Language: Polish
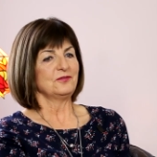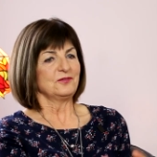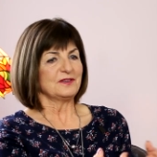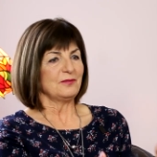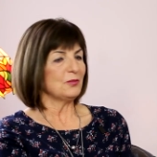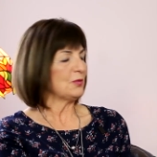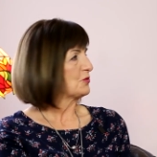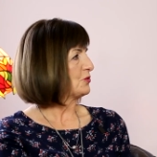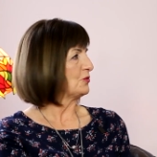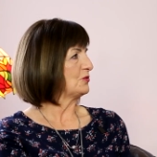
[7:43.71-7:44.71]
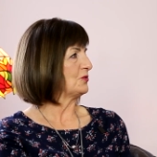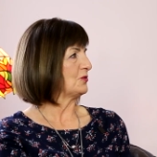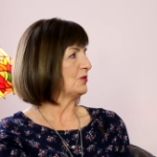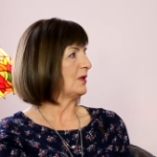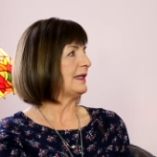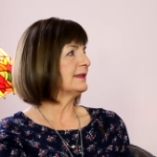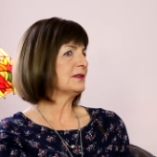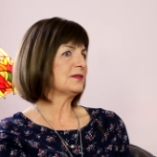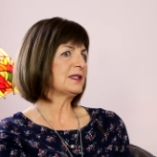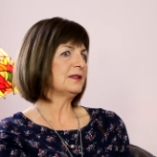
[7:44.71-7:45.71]
w samopoczuciu, ale
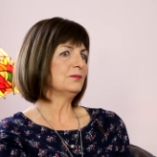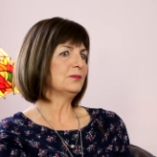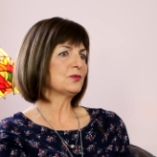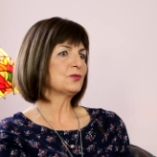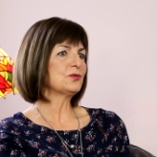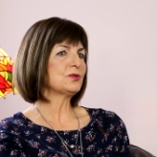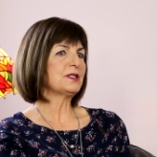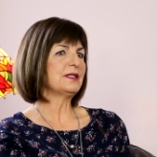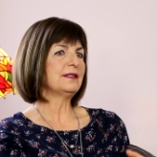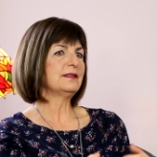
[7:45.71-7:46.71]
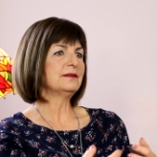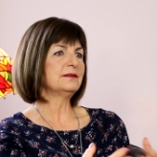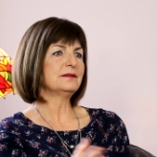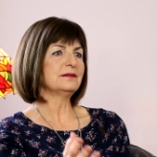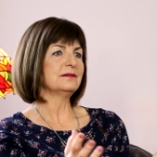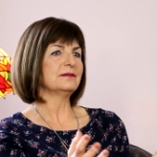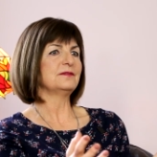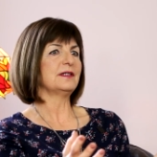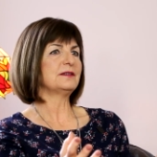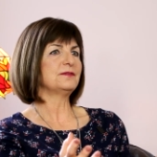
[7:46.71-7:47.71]
też w takim poczuciu, że
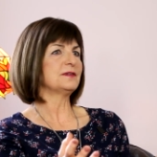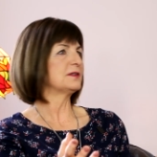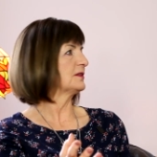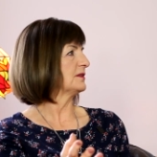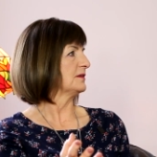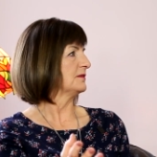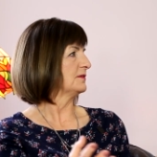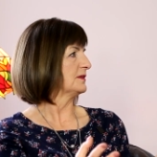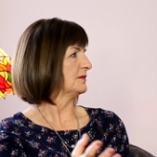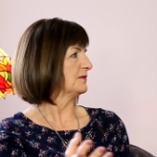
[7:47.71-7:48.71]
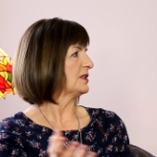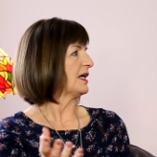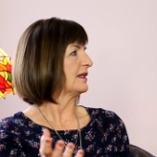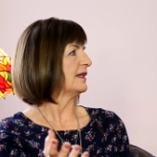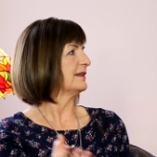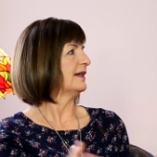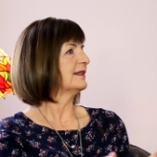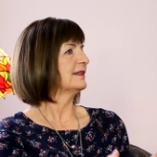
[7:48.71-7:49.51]
wiatr w, skrzy, w żagle, tak? To